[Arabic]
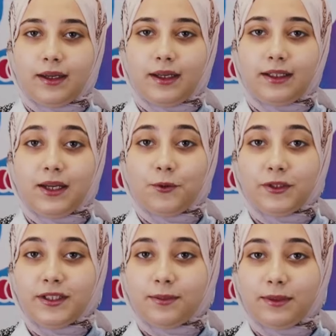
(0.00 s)

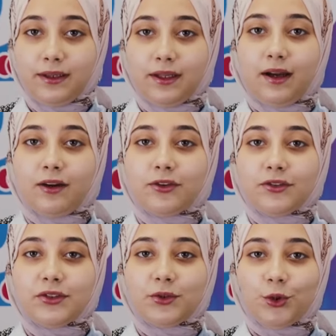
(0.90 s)
اتجوزت بنت عن
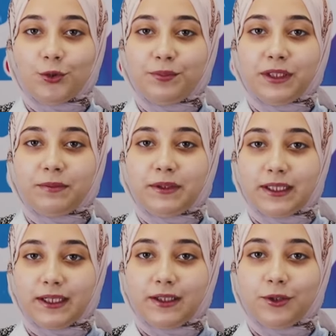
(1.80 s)
قصة حب
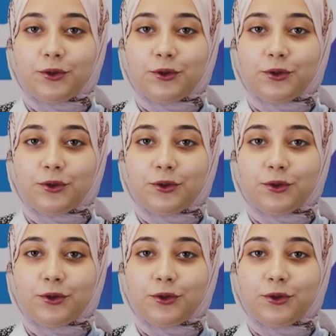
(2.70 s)
كبيرة